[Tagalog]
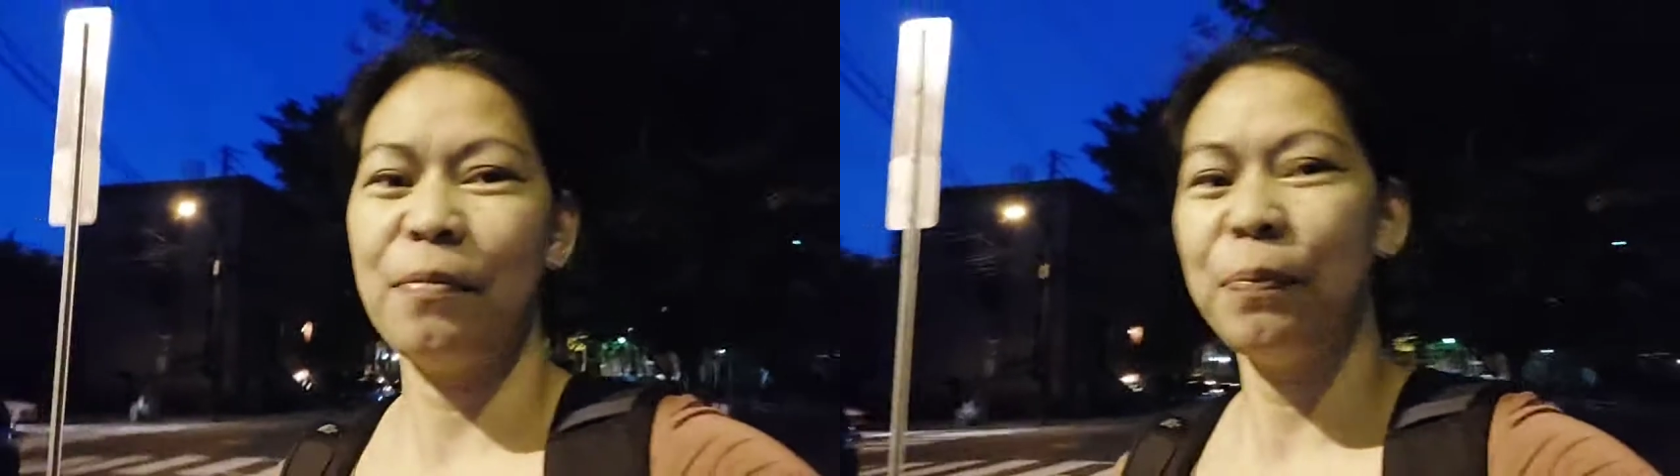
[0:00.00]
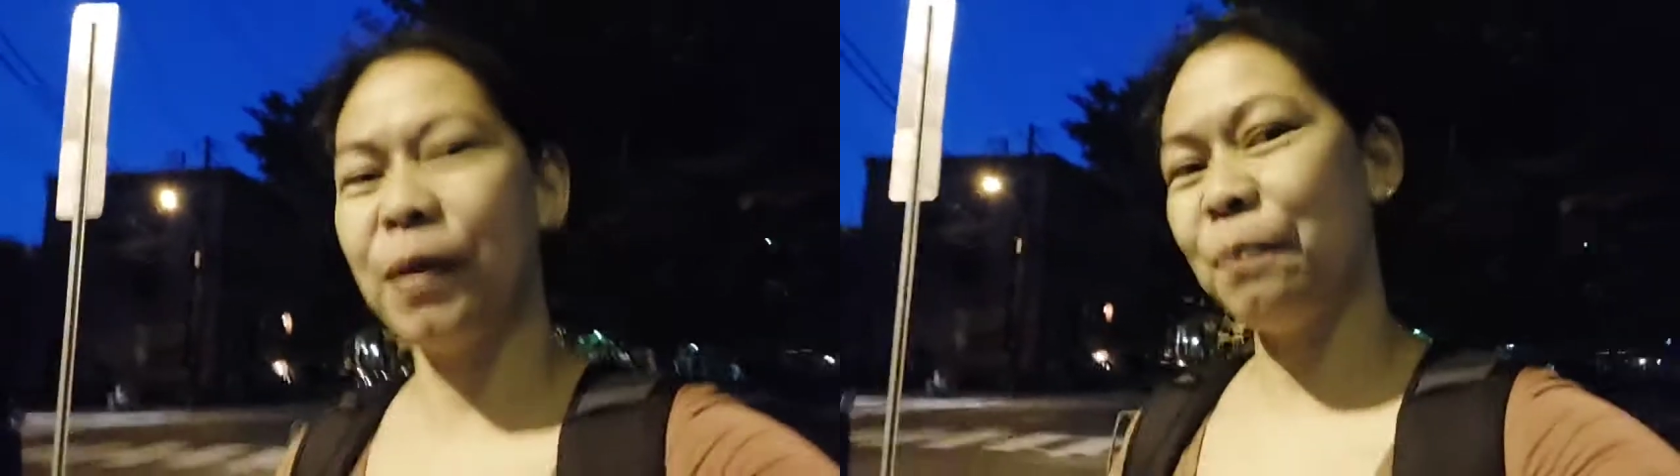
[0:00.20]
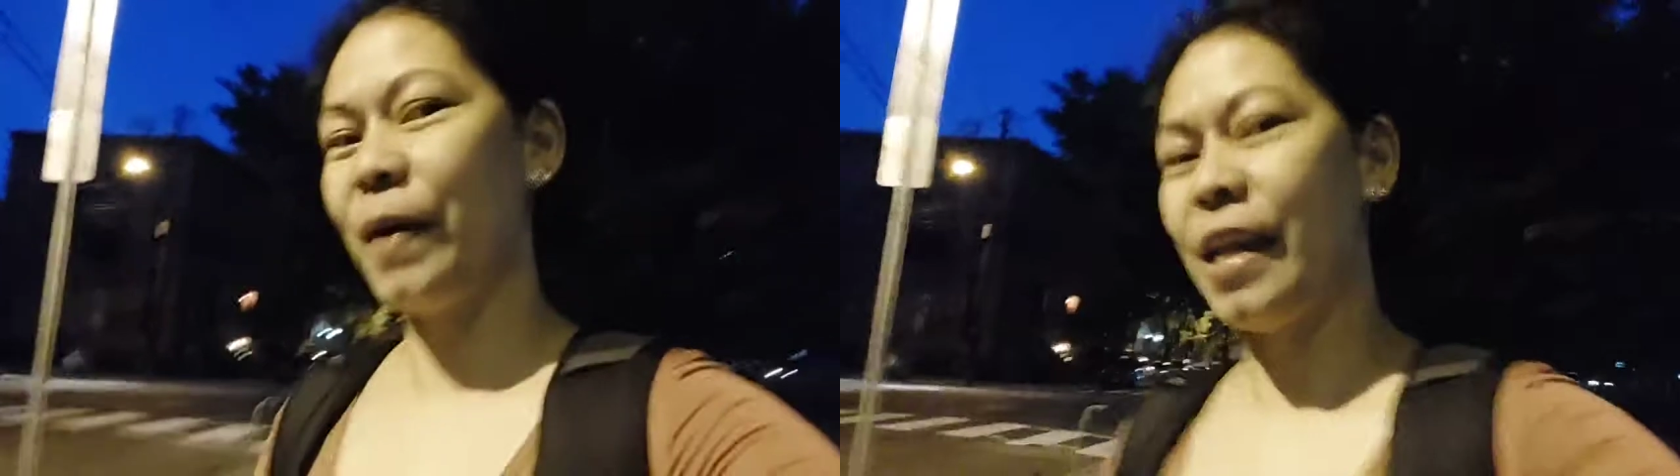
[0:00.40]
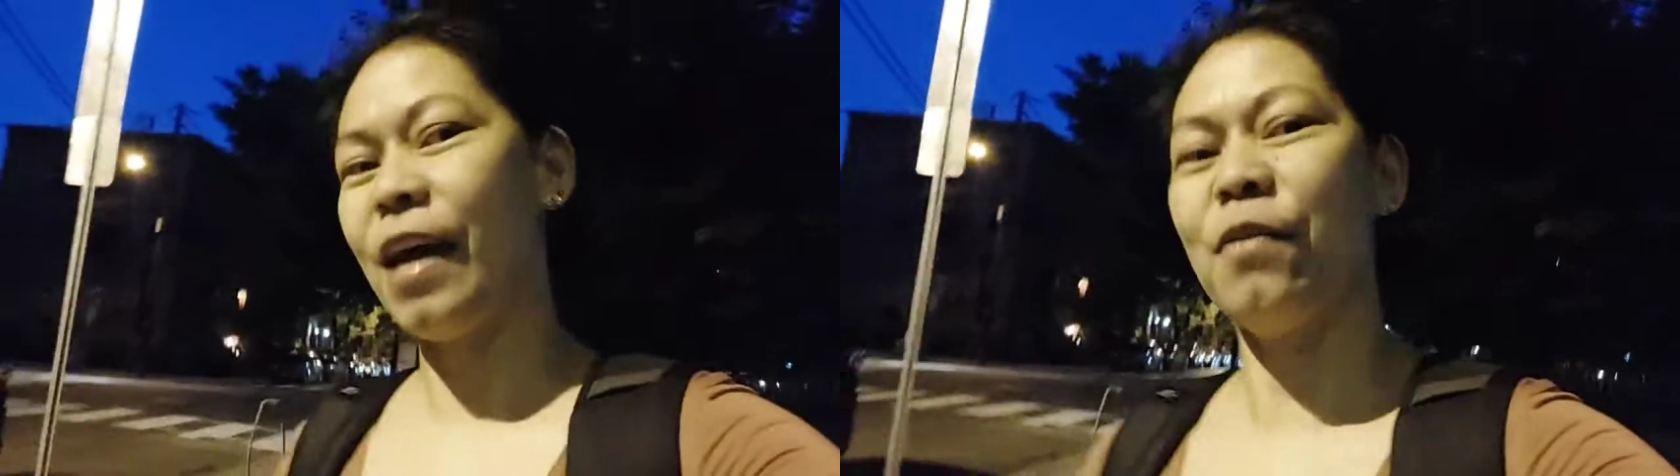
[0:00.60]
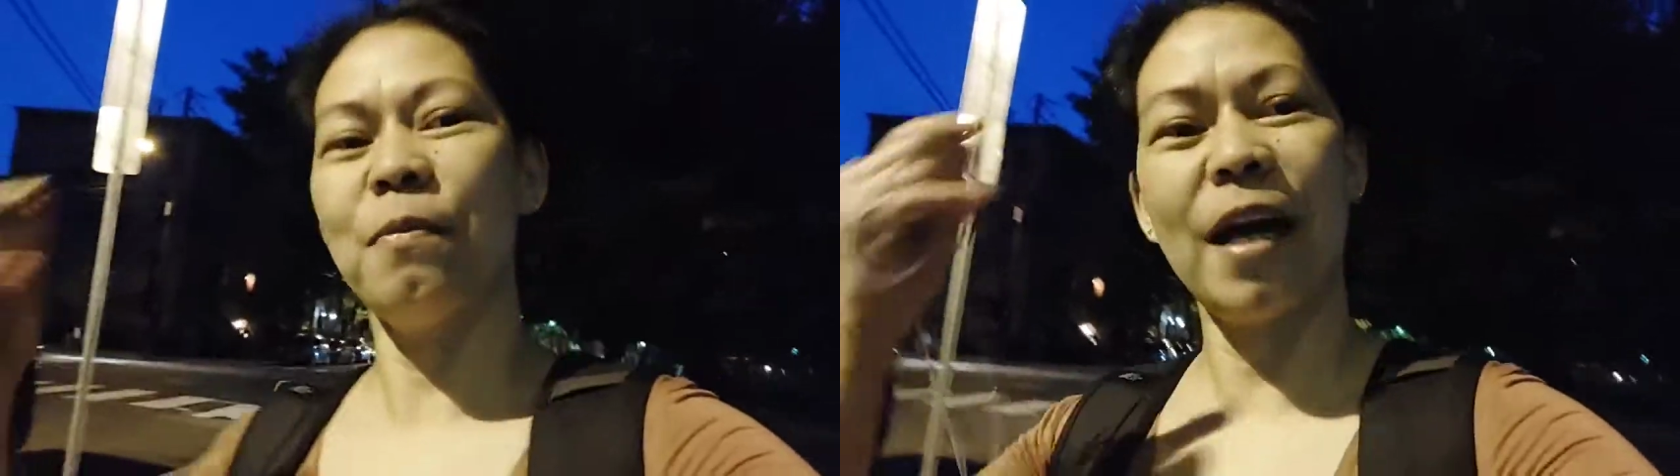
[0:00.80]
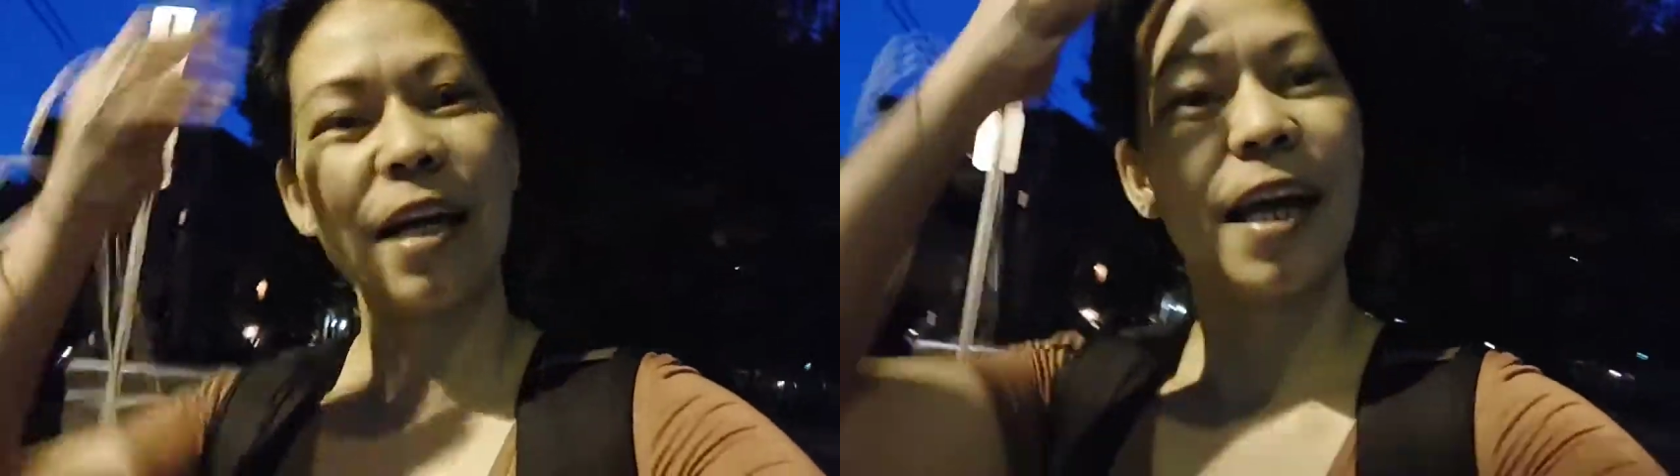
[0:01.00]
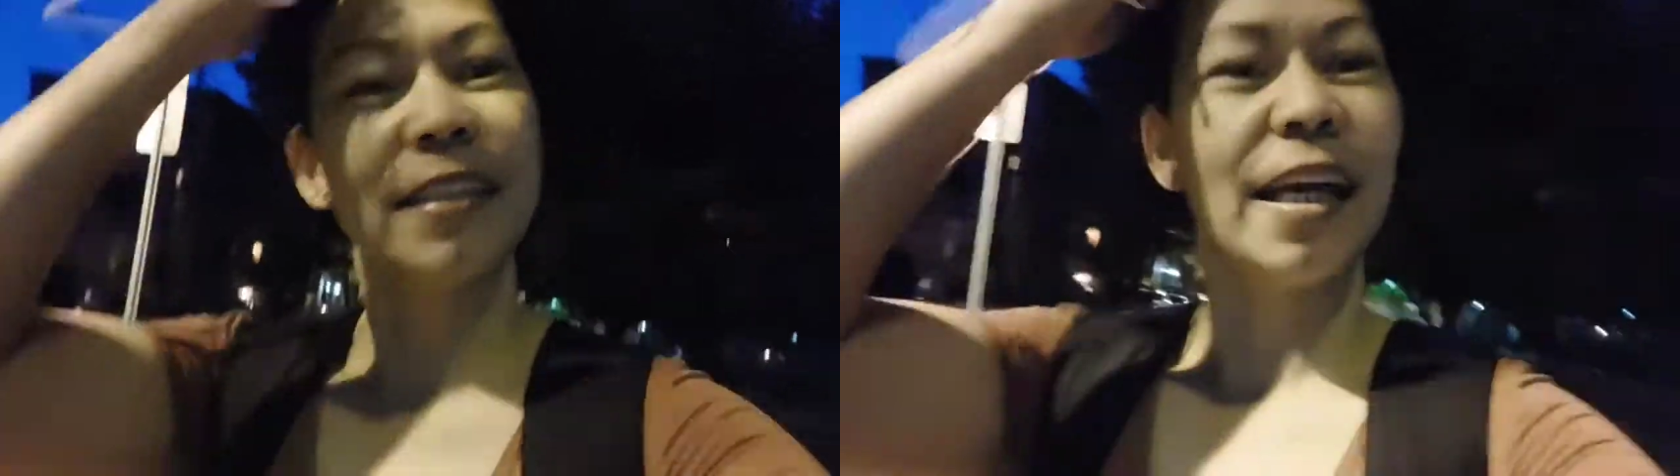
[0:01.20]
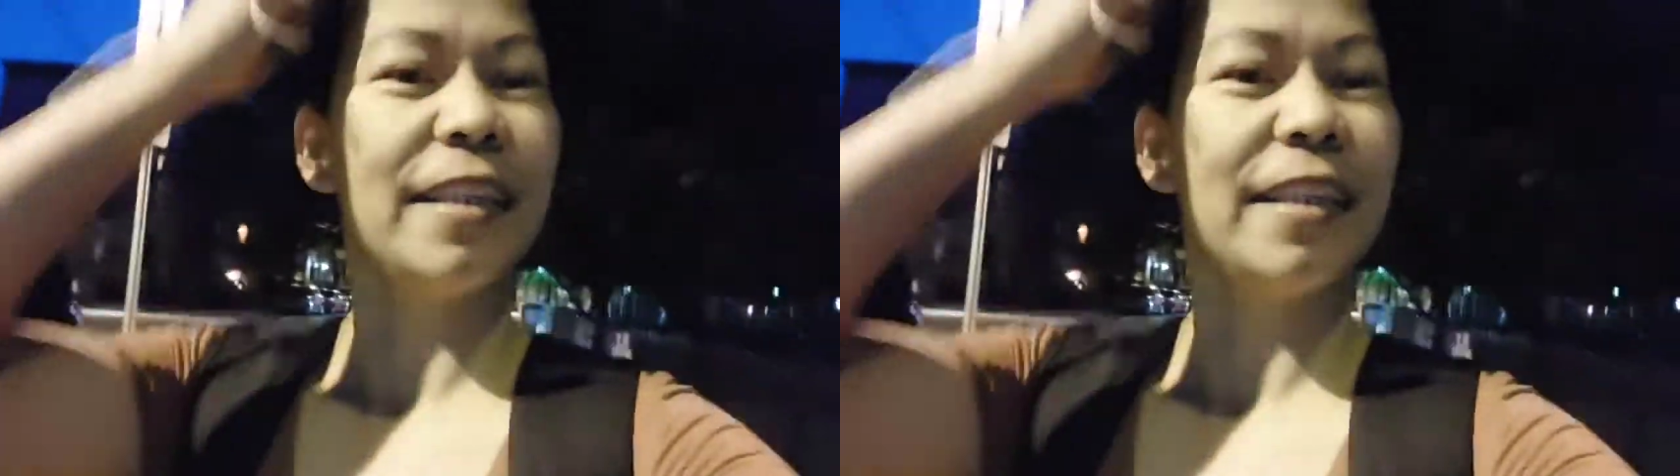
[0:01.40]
mapagpalang umaga sa